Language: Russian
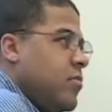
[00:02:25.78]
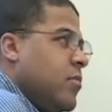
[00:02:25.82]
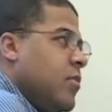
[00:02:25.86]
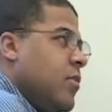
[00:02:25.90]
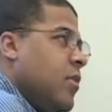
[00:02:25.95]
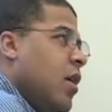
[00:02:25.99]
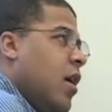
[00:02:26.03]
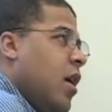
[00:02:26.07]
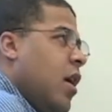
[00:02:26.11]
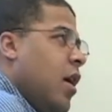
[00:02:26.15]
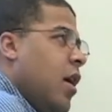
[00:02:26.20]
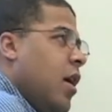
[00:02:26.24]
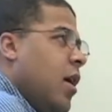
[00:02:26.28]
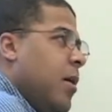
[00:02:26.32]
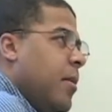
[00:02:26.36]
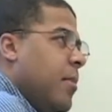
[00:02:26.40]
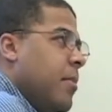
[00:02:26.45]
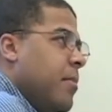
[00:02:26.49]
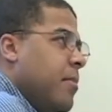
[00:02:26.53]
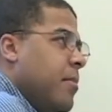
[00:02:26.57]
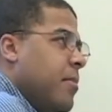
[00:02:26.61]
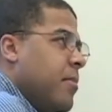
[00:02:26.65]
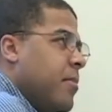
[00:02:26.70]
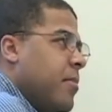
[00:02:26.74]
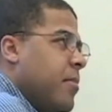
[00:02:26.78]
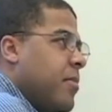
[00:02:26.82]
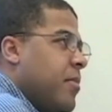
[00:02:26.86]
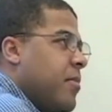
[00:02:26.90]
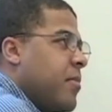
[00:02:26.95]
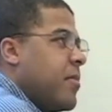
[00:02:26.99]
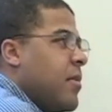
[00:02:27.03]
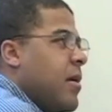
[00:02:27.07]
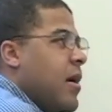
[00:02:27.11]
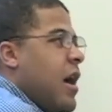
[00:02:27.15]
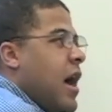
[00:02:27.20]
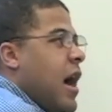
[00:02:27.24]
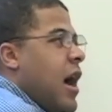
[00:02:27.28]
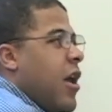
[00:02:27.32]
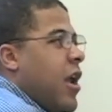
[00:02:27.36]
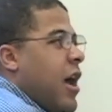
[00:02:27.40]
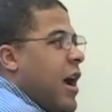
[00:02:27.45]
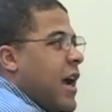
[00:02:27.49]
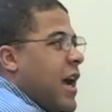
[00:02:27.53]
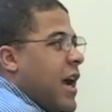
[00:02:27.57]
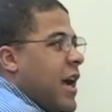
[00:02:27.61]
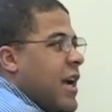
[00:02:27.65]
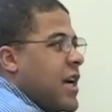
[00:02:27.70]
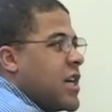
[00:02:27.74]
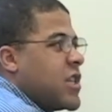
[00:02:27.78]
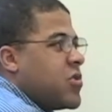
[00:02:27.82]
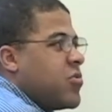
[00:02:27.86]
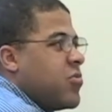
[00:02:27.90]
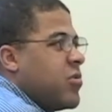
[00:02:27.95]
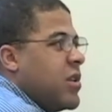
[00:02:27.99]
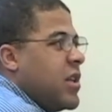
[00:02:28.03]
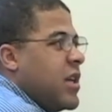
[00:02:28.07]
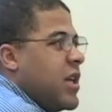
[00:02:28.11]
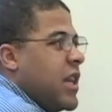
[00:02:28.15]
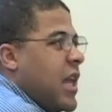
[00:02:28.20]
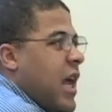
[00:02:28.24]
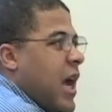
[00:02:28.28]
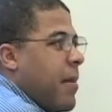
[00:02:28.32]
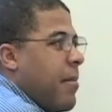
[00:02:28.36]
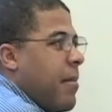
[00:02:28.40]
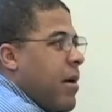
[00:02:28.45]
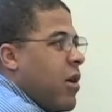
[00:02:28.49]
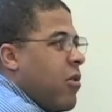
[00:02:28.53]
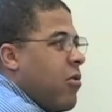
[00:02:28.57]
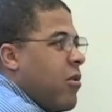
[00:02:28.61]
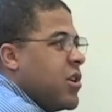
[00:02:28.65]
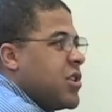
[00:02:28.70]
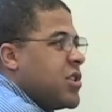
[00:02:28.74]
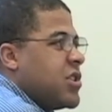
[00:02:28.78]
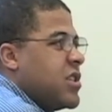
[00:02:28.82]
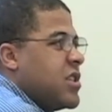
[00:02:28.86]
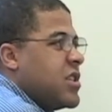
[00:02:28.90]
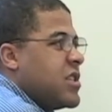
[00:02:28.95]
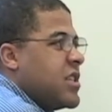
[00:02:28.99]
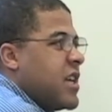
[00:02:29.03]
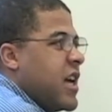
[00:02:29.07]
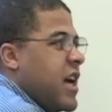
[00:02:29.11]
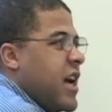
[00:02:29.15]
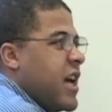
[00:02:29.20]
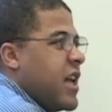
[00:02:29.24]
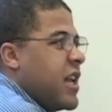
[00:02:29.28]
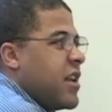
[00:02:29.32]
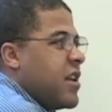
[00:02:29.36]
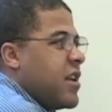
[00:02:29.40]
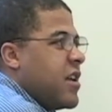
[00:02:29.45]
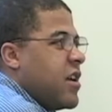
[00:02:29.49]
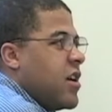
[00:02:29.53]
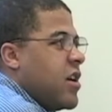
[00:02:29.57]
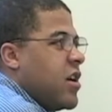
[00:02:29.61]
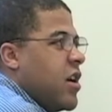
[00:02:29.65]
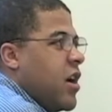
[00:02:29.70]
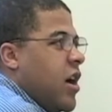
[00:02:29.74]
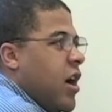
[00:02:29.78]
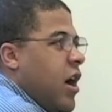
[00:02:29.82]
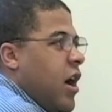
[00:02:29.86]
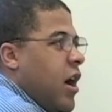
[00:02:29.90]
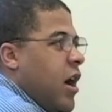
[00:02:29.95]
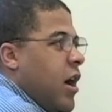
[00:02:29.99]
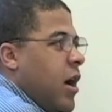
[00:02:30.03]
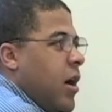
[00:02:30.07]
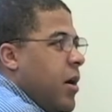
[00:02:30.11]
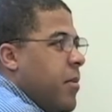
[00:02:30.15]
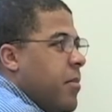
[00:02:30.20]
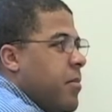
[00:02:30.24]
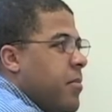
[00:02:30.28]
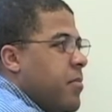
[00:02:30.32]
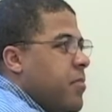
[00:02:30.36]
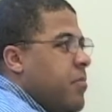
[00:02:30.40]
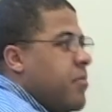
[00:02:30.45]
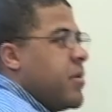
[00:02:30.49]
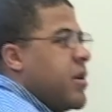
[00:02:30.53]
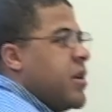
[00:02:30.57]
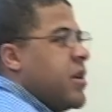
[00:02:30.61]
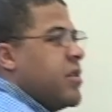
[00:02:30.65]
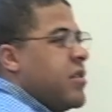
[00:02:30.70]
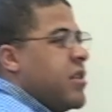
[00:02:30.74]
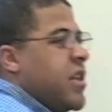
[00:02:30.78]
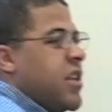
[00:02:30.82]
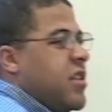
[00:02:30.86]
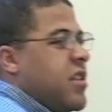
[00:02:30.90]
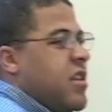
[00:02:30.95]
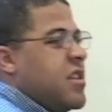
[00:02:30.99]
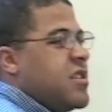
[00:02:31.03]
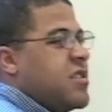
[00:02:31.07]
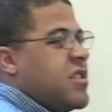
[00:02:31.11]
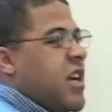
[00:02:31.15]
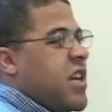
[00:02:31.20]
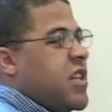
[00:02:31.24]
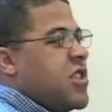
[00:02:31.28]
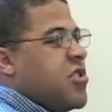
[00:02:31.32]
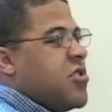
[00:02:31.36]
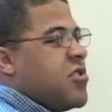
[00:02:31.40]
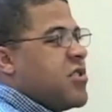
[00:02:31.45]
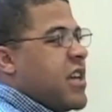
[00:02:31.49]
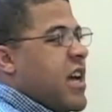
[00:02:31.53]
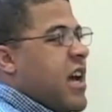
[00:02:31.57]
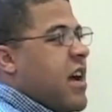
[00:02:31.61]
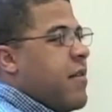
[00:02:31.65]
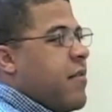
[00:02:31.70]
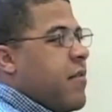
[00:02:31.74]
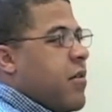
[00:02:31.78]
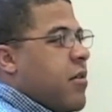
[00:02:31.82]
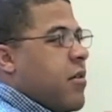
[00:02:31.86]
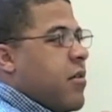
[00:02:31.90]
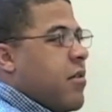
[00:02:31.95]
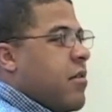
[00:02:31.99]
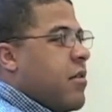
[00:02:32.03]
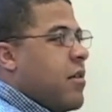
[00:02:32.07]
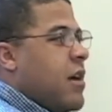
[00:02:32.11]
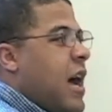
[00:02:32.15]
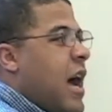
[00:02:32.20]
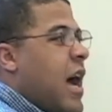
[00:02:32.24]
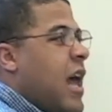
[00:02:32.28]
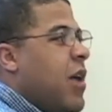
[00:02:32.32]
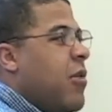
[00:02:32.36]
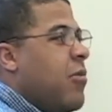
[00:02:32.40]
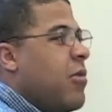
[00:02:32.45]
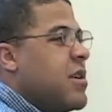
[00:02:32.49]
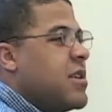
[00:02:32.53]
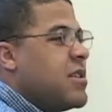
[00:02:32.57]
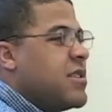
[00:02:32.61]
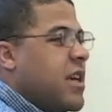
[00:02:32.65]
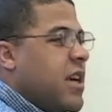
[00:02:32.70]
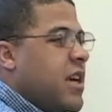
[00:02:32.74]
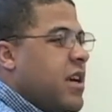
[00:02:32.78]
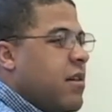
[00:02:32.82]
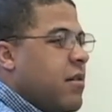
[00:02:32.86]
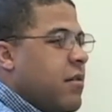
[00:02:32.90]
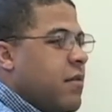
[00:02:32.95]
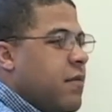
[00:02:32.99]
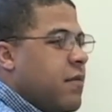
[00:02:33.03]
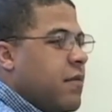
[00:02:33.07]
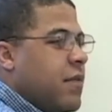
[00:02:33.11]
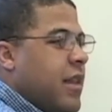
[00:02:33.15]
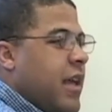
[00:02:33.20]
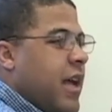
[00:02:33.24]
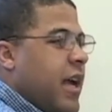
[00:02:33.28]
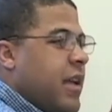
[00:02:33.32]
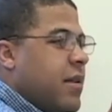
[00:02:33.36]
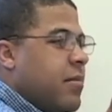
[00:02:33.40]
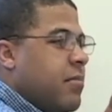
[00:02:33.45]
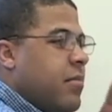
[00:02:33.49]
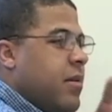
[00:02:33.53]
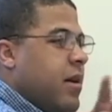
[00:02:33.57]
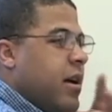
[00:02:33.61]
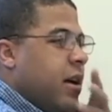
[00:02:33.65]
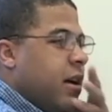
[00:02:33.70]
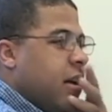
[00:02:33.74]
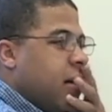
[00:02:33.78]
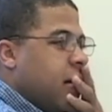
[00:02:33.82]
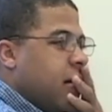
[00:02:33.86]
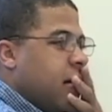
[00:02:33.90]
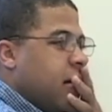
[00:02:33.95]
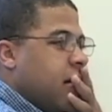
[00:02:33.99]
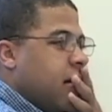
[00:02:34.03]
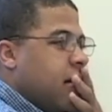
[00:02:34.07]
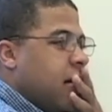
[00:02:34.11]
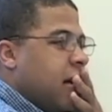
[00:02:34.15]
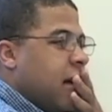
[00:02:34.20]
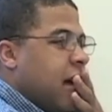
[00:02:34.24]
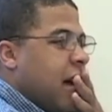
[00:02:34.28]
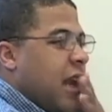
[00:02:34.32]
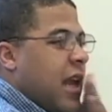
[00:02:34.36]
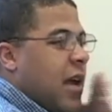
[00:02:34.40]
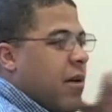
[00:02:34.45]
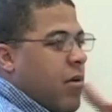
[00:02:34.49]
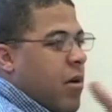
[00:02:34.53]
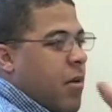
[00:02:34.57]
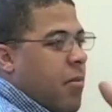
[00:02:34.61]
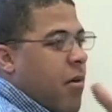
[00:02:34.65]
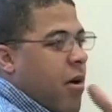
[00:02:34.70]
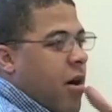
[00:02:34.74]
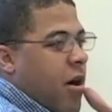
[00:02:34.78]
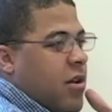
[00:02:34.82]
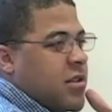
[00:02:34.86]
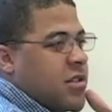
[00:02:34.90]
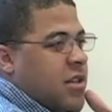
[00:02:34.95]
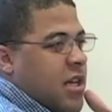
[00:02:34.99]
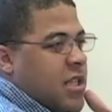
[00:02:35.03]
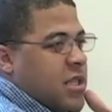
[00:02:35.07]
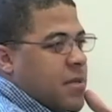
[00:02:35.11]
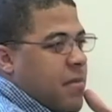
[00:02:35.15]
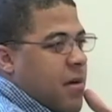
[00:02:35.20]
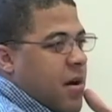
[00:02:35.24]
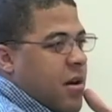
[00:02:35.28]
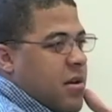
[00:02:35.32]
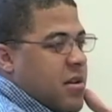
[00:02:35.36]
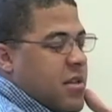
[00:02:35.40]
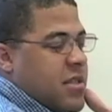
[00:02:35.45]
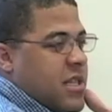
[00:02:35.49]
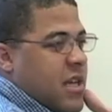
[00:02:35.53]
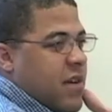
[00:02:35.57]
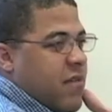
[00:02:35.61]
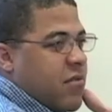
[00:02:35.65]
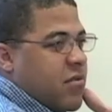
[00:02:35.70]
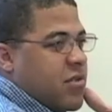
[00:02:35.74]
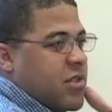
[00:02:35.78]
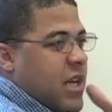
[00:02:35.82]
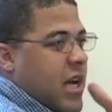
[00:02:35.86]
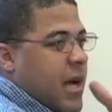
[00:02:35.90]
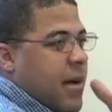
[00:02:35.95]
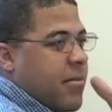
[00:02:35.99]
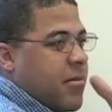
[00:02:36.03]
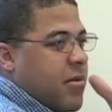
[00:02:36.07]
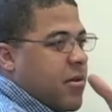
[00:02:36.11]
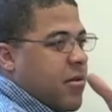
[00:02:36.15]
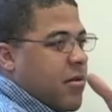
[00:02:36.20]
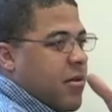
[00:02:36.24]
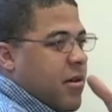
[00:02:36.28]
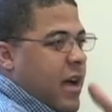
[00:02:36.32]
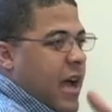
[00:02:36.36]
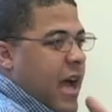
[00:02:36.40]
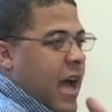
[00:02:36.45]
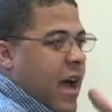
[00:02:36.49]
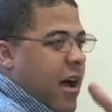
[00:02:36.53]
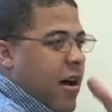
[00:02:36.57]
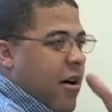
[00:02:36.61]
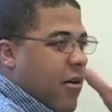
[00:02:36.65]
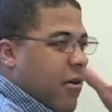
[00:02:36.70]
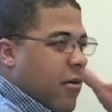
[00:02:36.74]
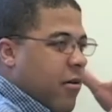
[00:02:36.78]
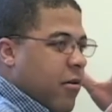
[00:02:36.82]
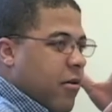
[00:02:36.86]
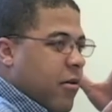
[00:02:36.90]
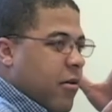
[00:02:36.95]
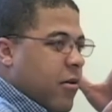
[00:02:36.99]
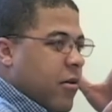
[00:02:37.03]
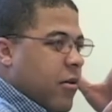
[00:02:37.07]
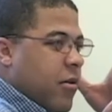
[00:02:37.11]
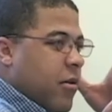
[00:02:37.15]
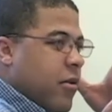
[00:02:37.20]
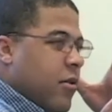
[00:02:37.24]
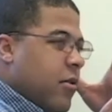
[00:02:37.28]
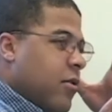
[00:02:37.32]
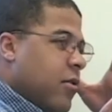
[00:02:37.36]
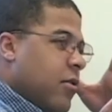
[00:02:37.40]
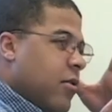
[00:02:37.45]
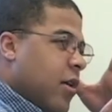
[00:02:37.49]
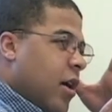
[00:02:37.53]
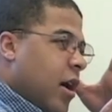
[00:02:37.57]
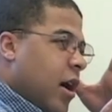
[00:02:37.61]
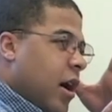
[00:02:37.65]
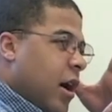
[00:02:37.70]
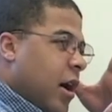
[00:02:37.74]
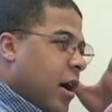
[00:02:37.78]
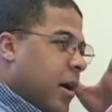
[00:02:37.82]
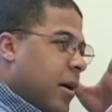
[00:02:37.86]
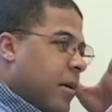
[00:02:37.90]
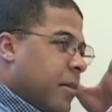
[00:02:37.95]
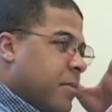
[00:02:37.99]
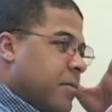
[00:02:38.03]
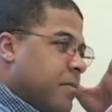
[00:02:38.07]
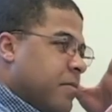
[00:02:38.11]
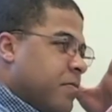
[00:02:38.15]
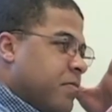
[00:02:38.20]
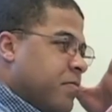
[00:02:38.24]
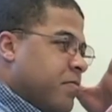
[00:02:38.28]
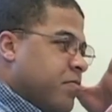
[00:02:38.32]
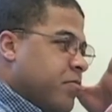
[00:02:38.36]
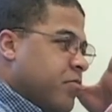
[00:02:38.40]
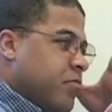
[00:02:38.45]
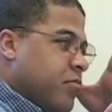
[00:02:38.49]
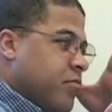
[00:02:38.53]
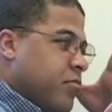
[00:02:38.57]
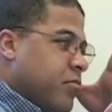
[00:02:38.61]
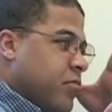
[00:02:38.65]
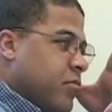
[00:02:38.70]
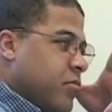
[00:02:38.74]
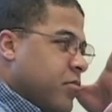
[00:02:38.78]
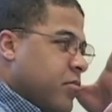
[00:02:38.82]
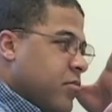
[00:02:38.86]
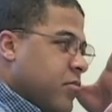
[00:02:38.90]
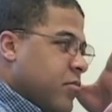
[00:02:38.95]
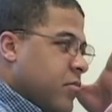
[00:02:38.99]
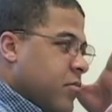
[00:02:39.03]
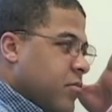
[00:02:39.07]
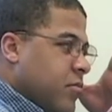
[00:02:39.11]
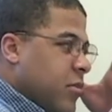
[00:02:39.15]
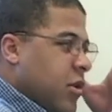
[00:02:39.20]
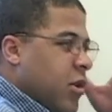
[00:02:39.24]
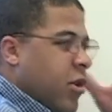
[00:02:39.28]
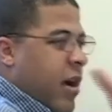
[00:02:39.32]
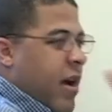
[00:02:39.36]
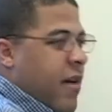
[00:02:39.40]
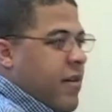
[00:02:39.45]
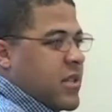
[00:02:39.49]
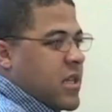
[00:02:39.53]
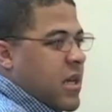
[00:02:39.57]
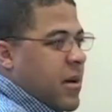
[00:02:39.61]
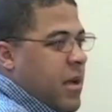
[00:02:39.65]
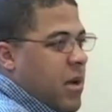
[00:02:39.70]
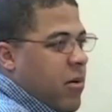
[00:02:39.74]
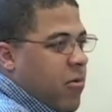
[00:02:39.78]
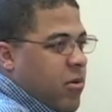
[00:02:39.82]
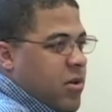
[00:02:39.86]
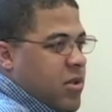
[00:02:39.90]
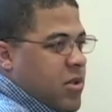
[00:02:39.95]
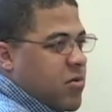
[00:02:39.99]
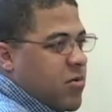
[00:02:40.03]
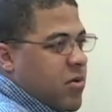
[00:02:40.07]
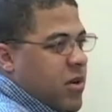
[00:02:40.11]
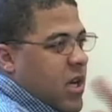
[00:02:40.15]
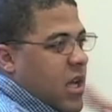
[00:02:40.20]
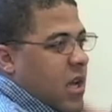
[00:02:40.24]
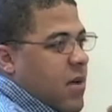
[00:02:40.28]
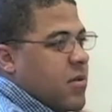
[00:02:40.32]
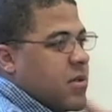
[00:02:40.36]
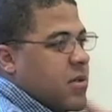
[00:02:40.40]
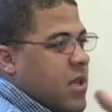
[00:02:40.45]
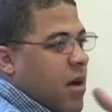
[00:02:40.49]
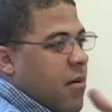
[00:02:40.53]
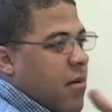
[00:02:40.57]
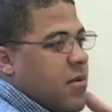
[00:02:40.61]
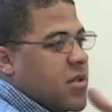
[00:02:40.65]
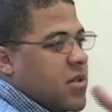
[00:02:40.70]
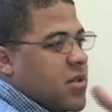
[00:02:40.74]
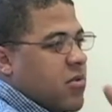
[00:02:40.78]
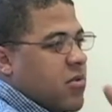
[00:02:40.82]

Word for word: И вот какой мой вопрос. Имел ли когда-либо конфликт между божественной природой Христа и его человеческой природой? Наподобие того конфликта, о котором мы читаем в 7 главе послания к римлянам, который имеет место в жизни верующего.